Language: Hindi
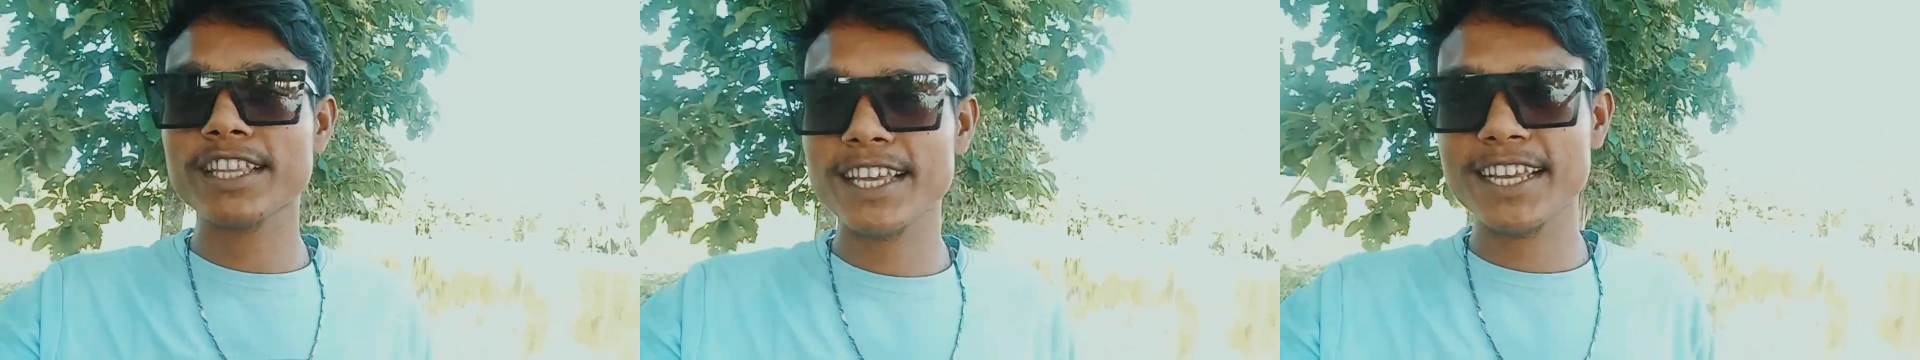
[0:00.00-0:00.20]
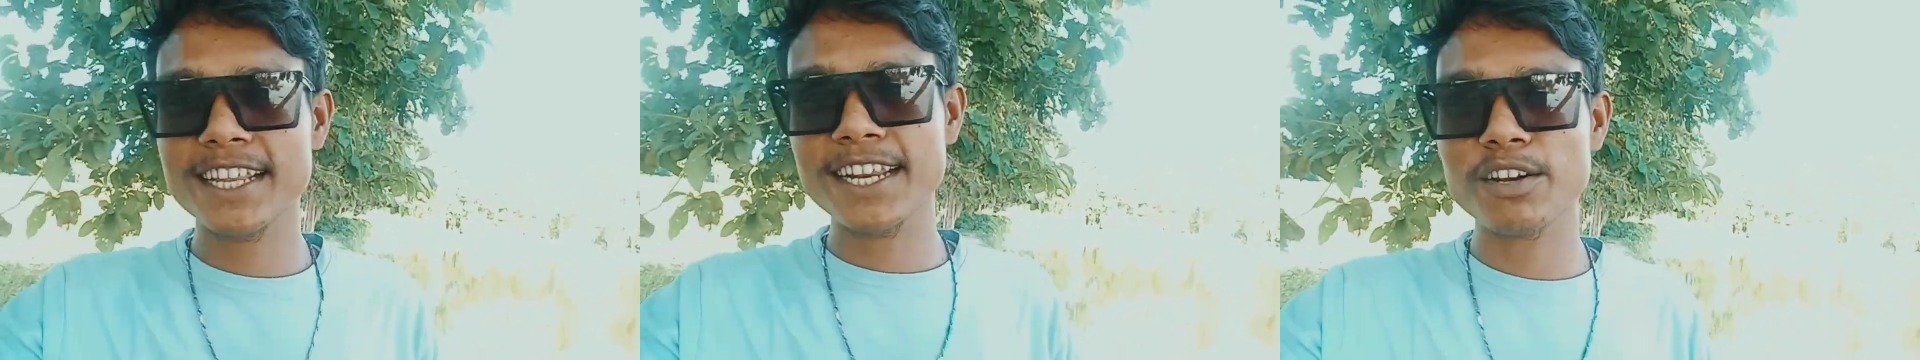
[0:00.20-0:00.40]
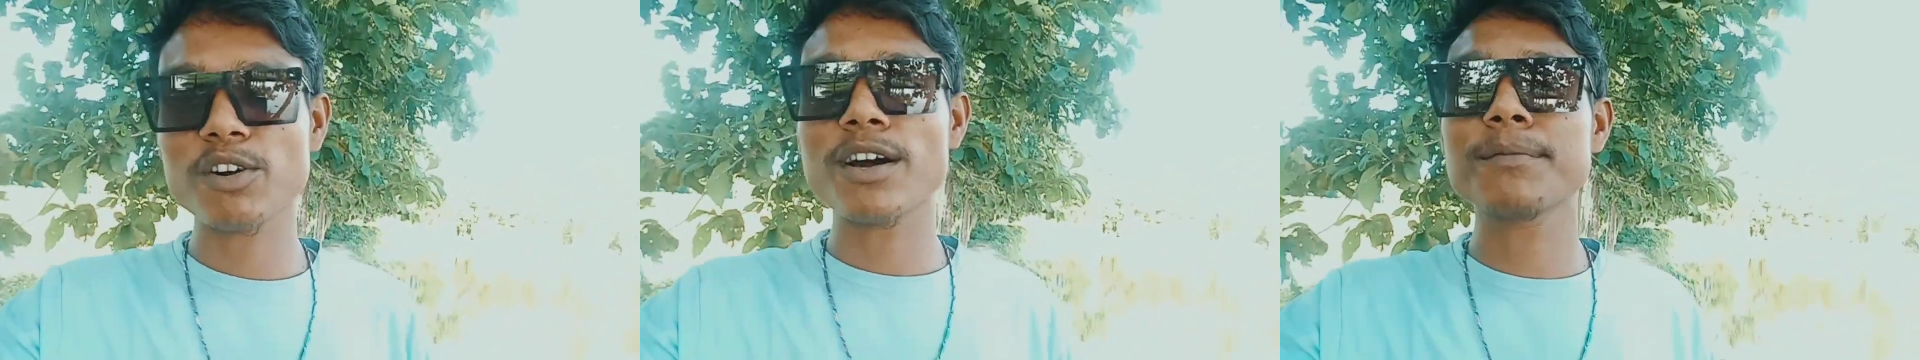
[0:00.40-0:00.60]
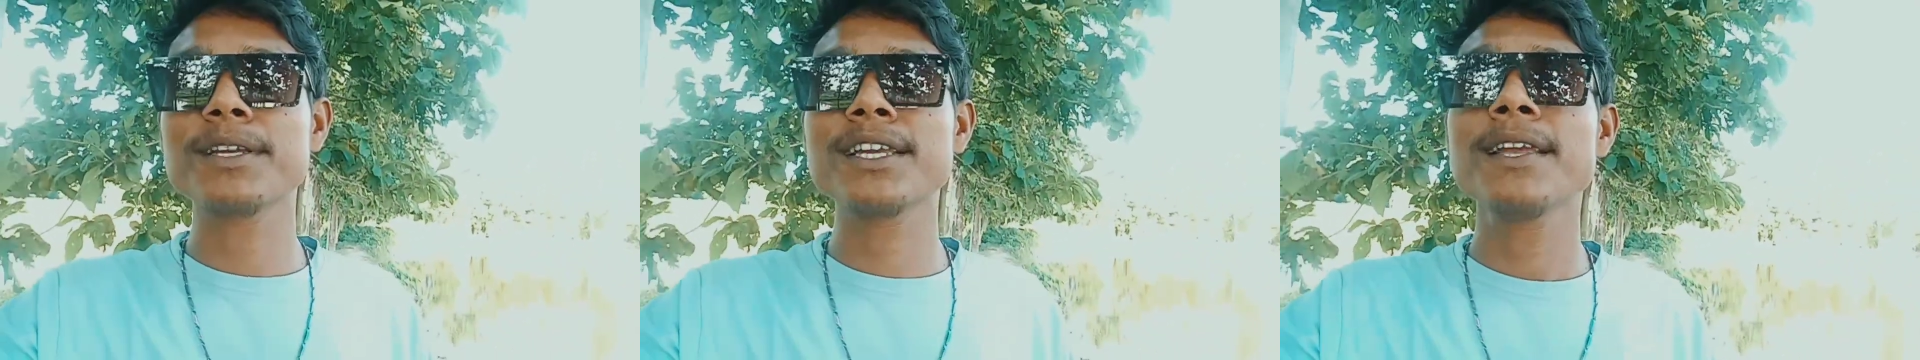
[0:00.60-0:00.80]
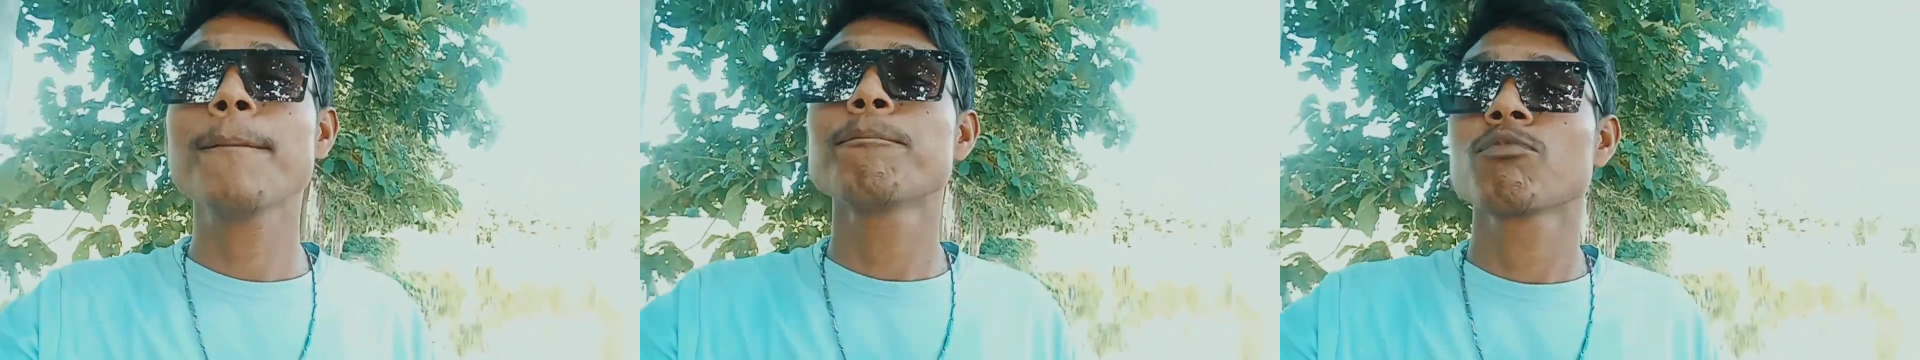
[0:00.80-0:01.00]
देख रहे हो अभी
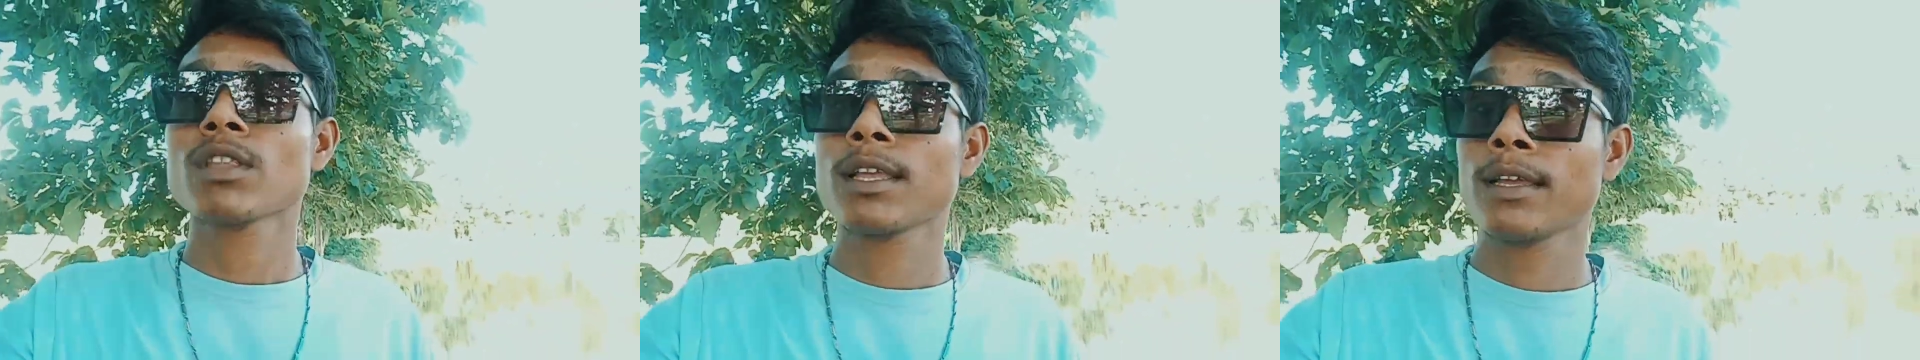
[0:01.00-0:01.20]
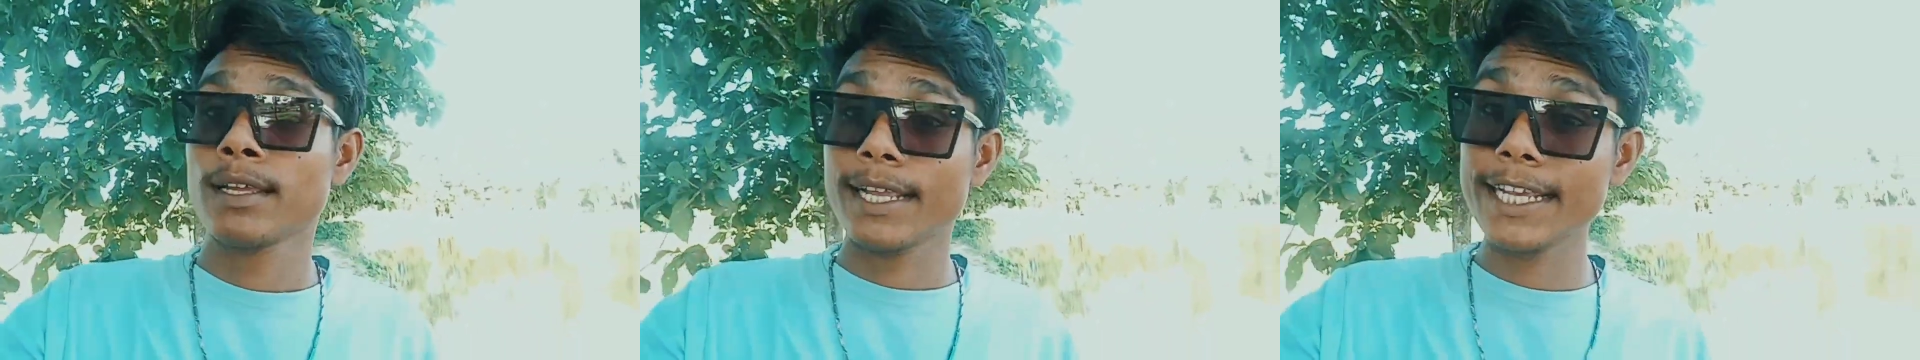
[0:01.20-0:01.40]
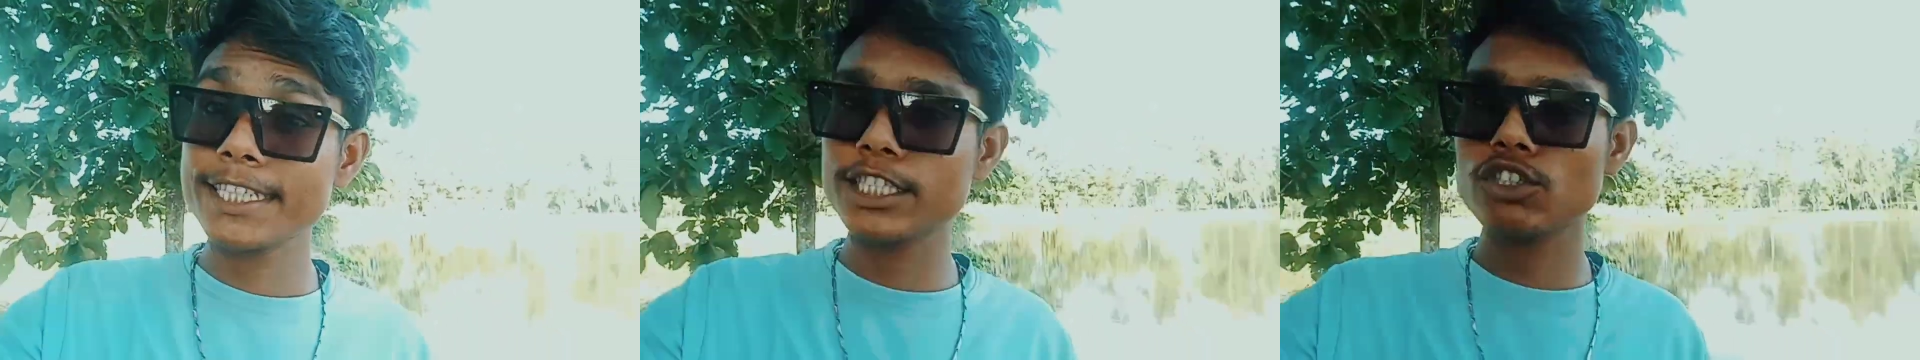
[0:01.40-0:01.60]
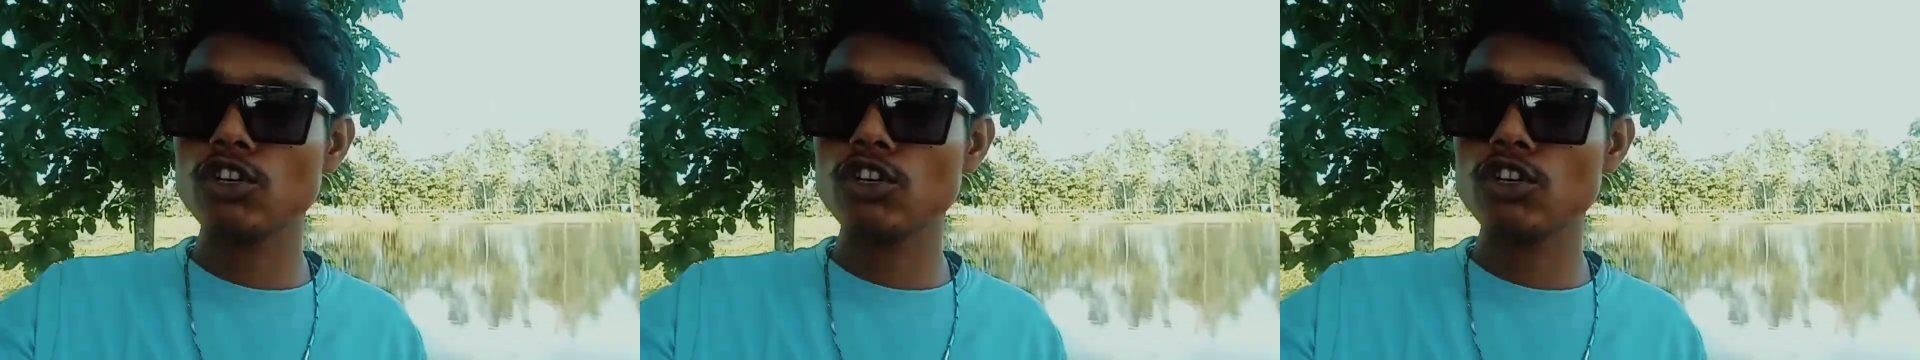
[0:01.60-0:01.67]
एच